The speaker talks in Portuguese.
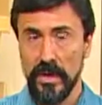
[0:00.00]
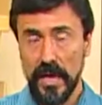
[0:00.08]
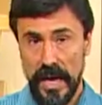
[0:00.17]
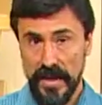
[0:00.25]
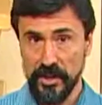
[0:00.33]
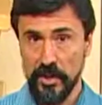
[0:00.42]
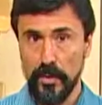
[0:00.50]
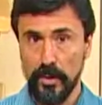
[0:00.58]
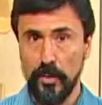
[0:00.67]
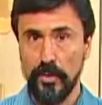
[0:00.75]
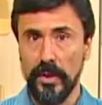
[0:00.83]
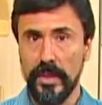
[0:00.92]
A região
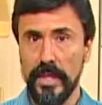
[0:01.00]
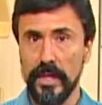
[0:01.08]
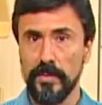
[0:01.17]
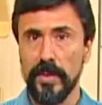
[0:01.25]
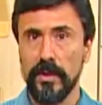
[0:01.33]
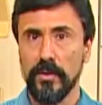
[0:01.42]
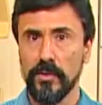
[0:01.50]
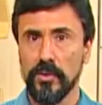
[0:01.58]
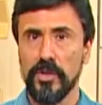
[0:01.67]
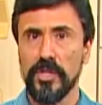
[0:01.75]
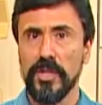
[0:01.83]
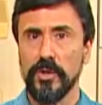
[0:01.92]
metropolitana de Belo
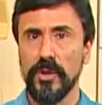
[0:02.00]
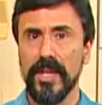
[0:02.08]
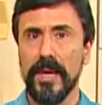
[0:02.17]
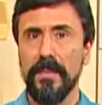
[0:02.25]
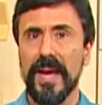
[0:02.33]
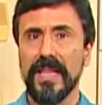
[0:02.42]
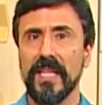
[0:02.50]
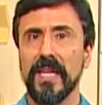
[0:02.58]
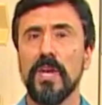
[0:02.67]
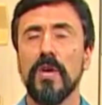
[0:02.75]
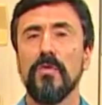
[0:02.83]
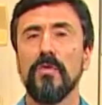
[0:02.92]
Horizonte e a Zona da Mata
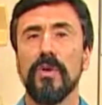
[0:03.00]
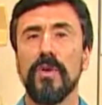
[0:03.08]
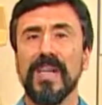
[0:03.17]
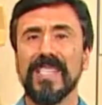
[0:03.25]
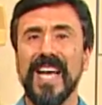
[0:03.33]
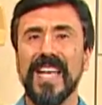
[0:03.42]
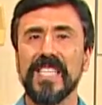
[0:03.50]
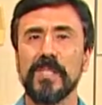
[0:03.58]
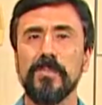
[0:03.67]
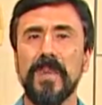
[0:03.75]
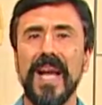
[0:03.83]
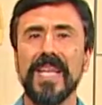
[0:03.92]
foram as áreas
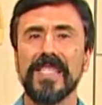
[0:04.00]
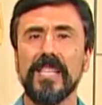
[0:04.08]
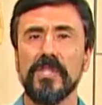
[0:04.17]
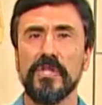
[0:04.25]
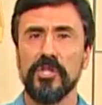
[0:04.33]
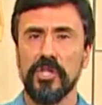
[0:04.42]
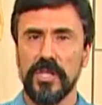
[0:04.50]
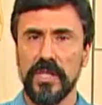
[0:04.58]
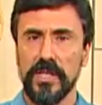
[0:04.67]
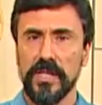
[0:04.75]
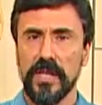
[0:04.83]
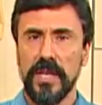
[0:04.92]
mais
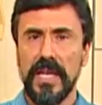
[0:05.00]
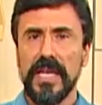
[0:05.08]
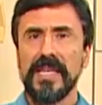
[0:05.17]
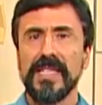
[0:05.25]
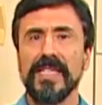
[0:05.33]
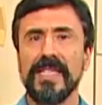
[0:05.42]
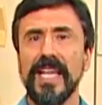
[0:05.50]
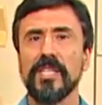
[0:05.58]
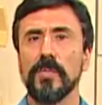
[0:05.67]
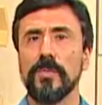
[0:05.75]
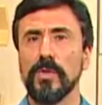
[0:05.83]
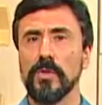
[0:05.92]
atingidas.
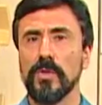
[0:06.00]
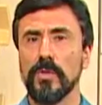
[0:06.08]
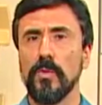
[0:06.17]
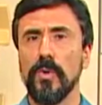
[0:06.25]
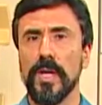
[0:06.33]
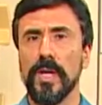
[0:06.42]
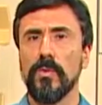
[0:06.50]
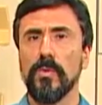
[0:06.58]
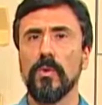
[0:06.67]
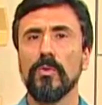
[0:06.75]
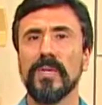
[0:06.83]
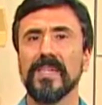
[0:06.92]
Sete pessoas morreram
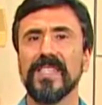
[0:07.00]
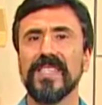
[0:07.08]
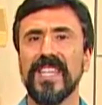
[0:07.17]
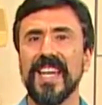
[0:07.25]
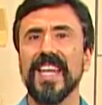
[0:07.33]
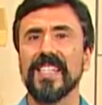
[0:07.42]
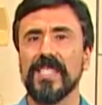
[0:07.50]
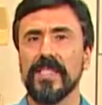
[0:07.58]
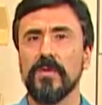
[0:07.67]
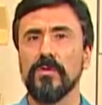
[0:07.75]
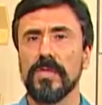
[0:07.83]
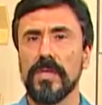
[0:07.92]
e outras três
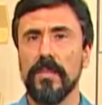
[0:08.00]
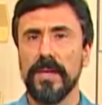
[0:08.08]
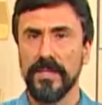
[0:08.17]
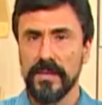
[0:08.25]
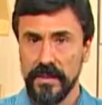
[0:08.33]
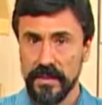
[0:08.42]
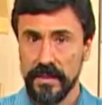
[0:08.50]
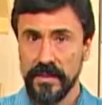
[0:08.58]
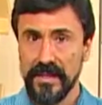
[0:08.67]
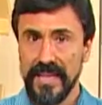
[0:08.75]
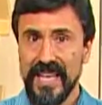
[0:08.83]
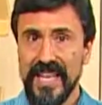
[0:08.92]
estão
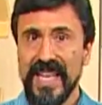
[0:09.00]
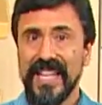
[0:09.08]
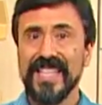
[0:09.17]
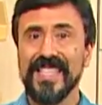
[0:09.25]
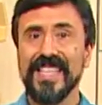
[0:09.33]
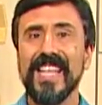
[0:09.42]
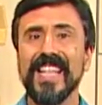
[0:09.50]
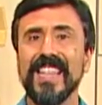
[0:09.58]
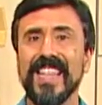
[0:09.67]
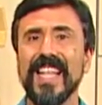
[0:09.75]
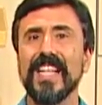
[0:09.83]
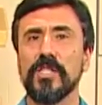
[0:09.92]
desaparecidas.
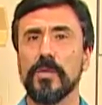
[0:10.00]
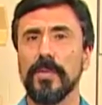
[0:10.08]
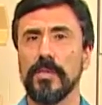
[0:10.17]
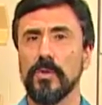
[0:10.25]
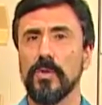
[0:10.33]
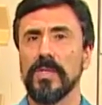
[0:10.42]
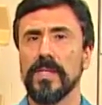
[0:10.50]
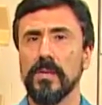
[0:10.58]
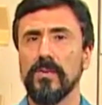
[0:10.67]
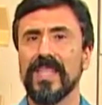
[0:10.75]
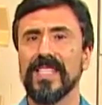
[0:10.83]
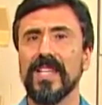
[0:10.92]
Centenas de pessoas
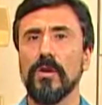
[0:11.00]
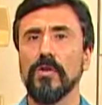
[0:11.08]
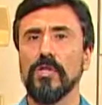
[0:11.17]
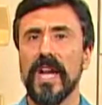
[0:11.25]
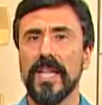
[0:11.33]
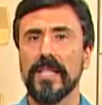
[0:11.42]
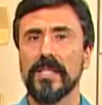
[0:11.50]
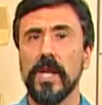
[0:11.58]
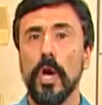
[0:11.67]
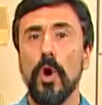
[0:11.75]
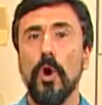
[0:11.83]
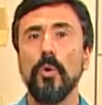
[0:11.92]
estão desalojadas
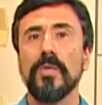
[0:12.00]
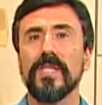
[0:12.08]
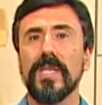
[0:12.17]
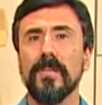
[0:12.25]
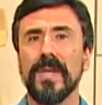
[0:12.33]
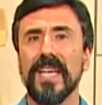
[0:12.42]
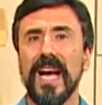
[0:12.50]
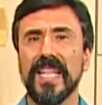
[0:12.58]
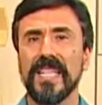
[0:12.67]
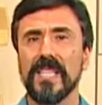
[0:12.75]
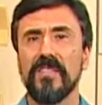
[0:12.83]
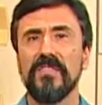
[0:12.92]
ou
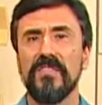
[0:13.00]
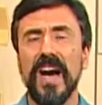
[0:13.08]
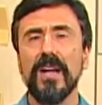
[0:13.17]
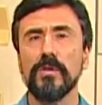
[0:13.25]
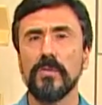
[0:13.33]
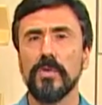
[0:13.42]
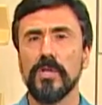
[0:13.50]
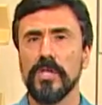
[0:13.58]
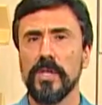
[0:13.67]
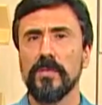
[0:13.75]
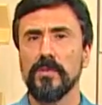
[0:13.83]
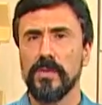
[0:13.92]
desabrigadas em vários
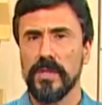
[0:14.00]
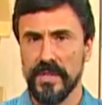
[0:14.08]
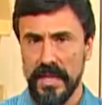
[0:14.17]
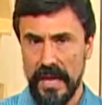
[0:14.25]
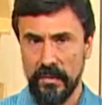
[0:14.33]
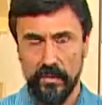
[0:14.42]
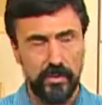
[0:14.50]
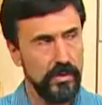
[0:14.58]
municípios do estado.